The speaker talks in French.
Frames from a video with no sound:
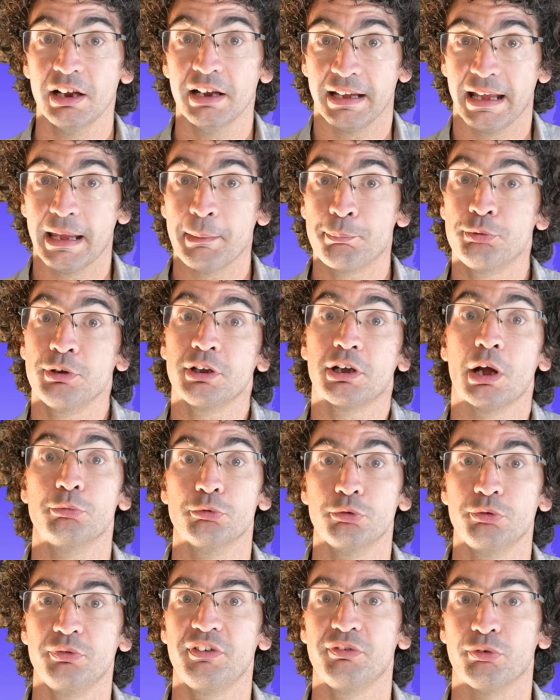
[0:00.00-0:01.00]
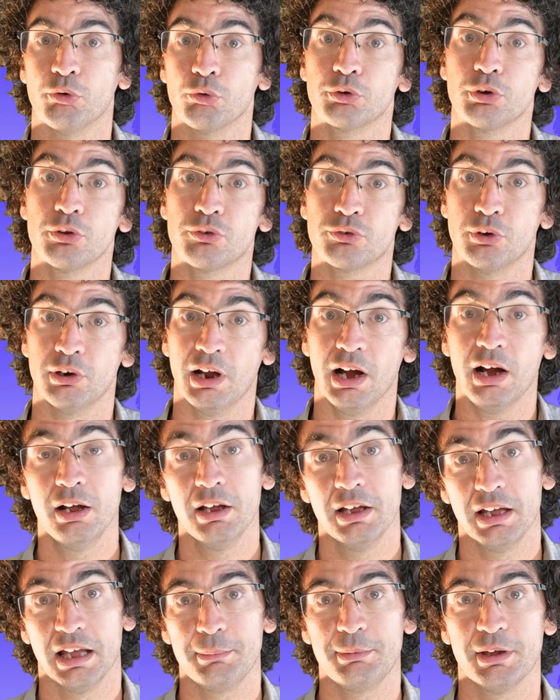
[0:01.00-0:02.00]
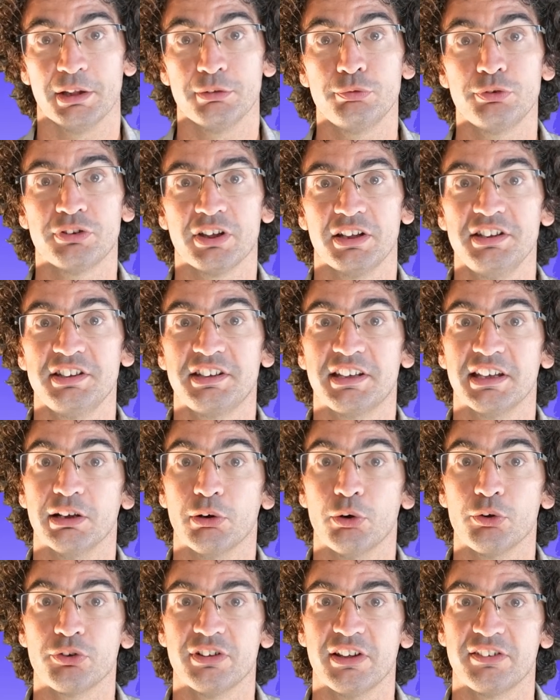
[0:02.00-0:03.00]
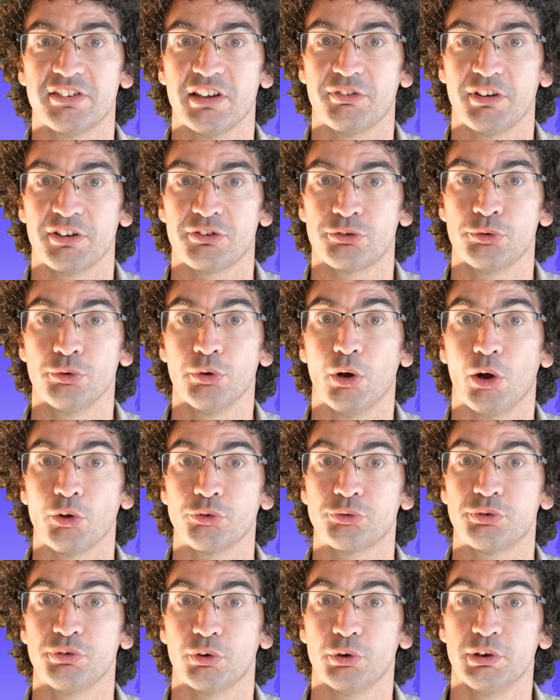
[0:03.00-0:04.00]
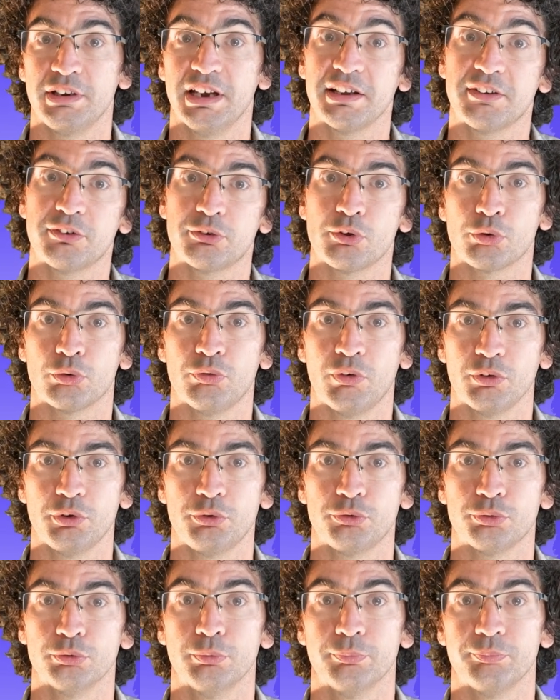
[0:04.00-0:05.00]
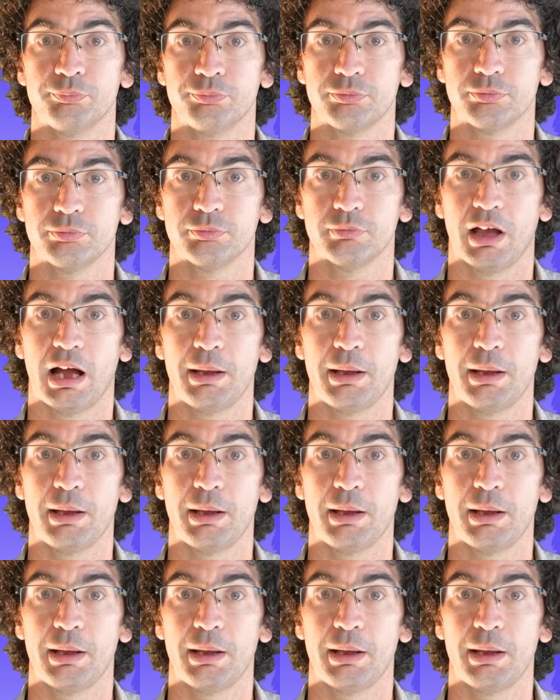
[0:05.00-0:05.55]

et puis comme nous ne vivons que de cela, eh bien de vous syndiquer au SNES FSU en suivant le lien qui se trouve en dessous. A